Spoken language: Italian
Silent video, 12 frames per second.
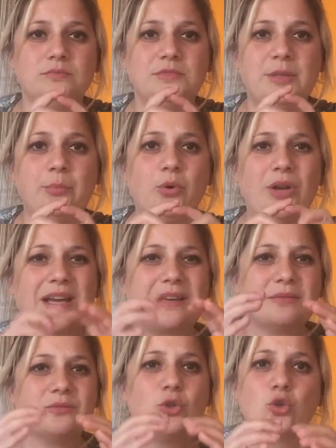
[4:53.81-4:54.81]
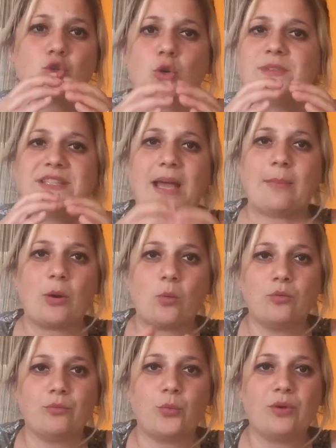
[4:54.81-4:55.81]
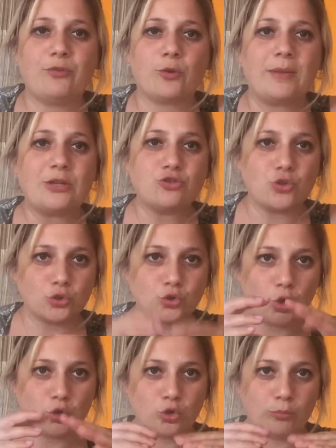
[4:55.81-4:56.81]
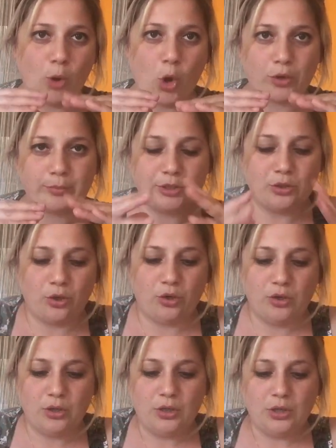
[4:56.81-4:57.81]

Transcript: tipo la, non lo so come si chiama, quel, quel formaggio rotondo morbido.